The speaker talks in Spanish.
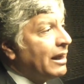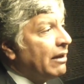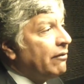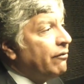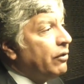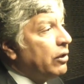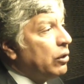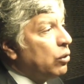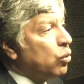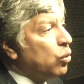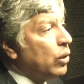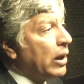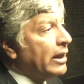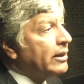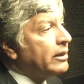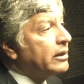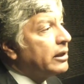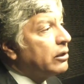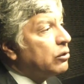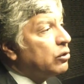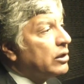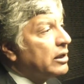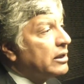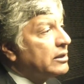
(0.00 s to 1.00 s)
que es
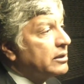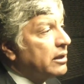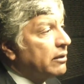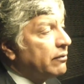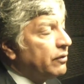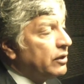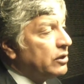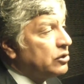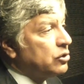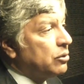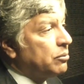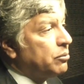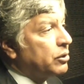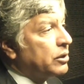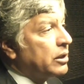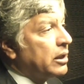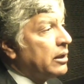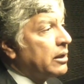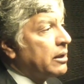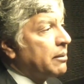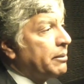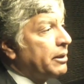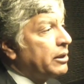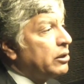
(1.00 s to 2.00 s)
vinculante con el servicio,
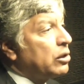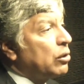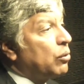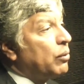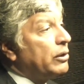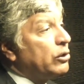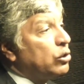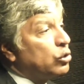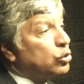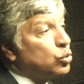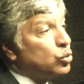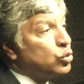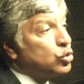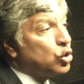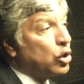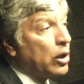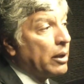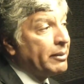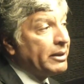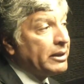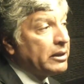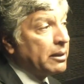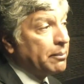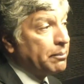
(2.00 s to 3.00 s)
porque de repente cuando tú
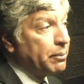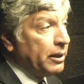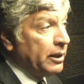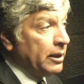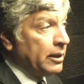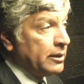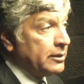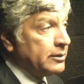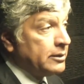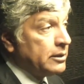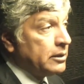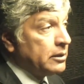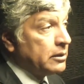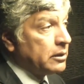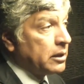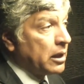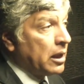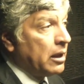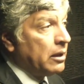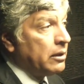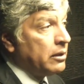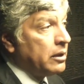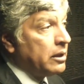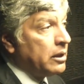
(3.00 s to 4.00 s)
solamente pides,
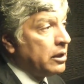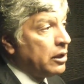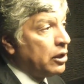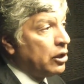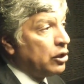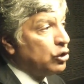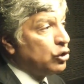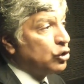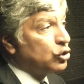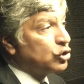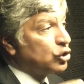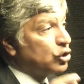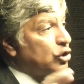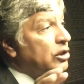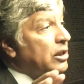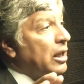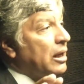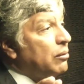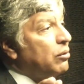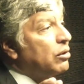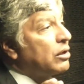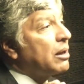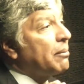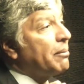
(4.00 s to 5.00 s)
¿ya?
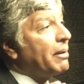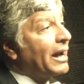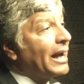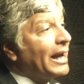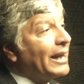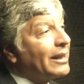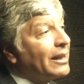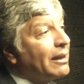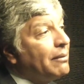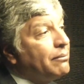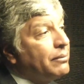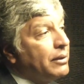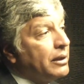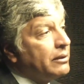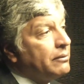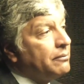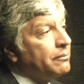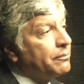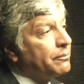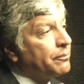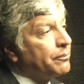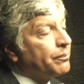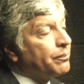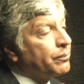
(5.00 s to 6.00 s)
nosotros tenemos que pagar
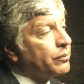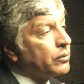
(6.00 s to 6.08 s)
también